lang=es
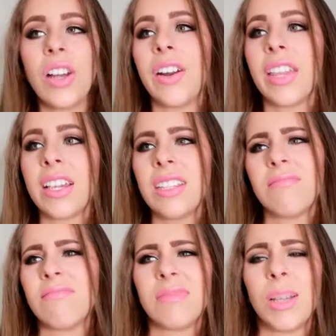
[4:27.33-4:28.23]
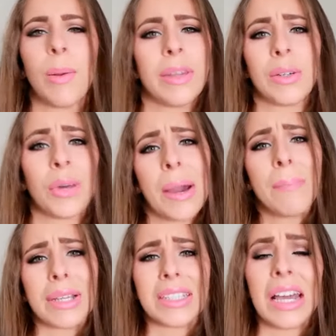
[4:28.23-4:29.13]
La verdad es que simplemente voy
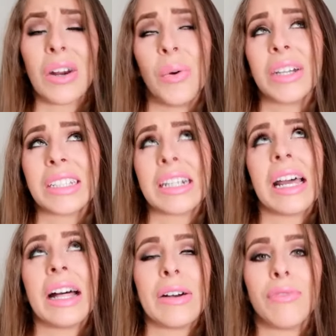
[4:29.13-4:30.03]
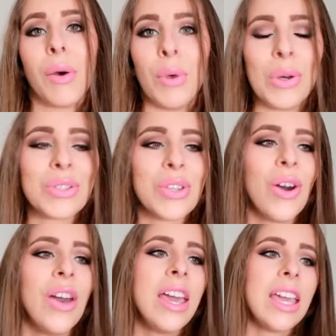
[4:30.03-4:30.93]
a pasear, no voy a hacer nada fabuloso.